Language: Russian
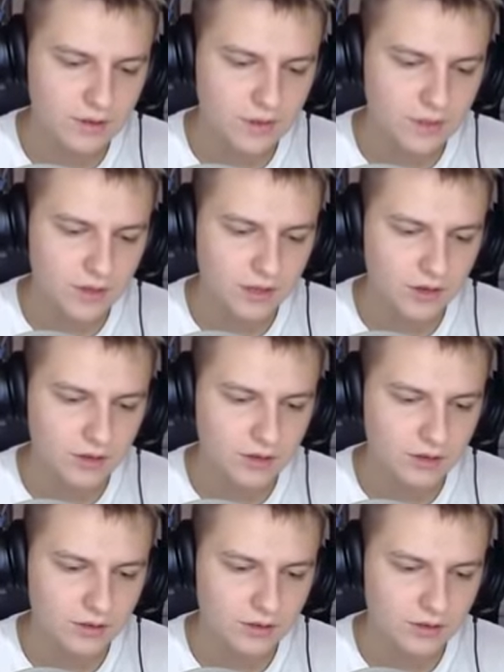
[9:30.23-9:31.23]
Просто я...
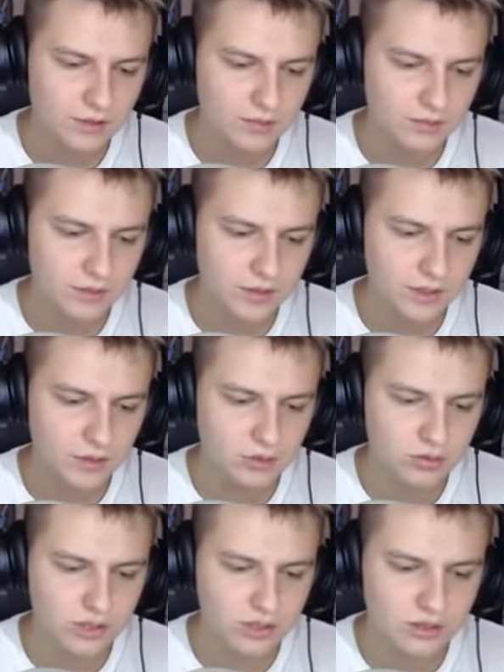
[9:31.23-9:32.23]
убежи. Блин, тут
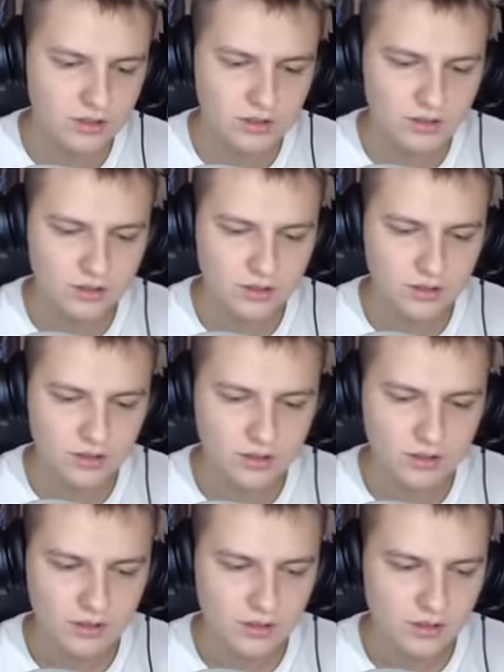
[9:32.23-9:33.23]
этот...
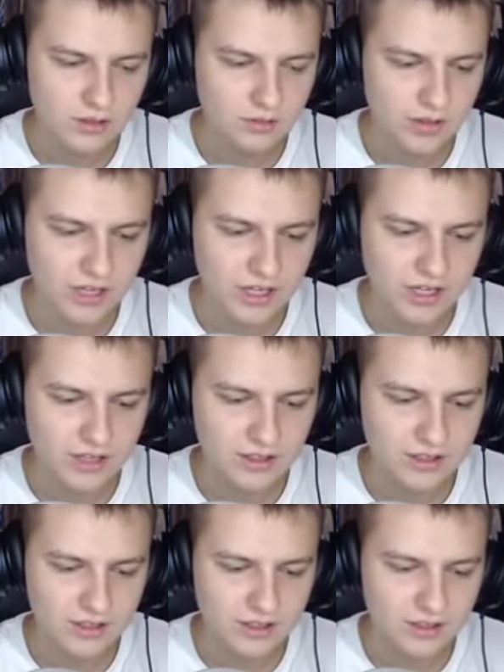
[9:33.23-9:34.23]
В воняет. кустах
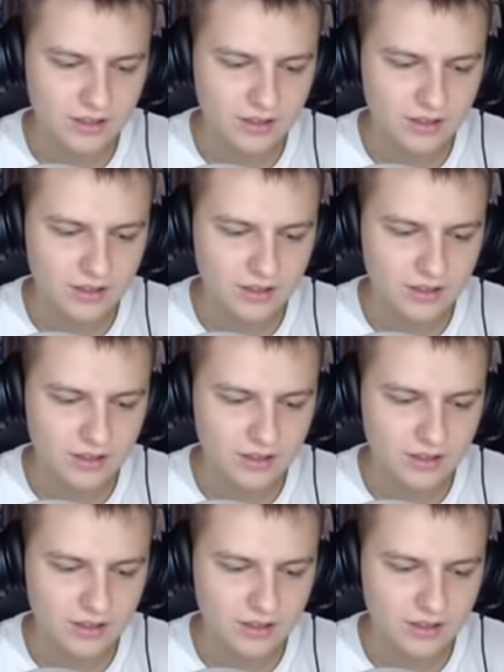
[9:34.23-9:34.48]
затарься.